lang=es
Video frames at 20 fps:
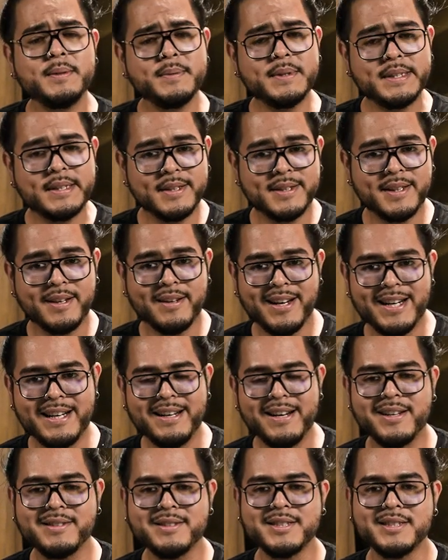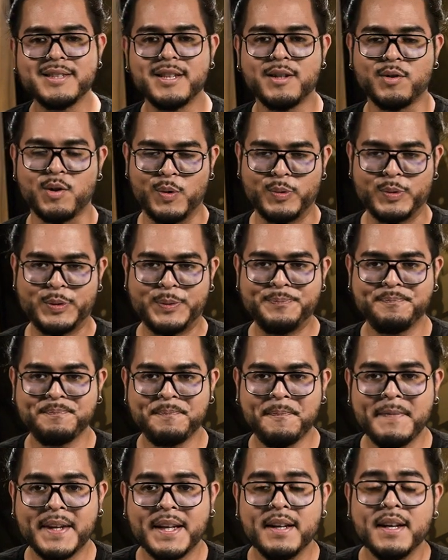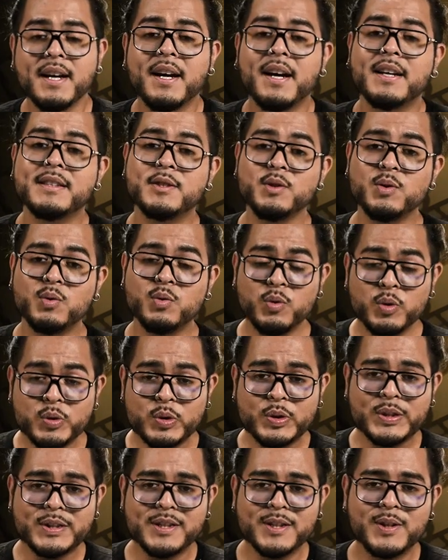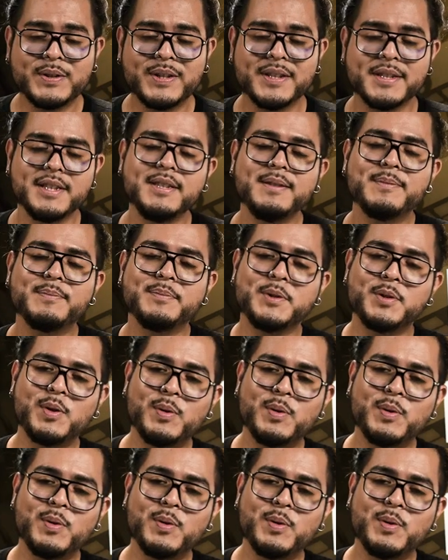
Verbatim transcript: y visitar el landing The Road. Ha sido un gusto tenerlos aquí, mi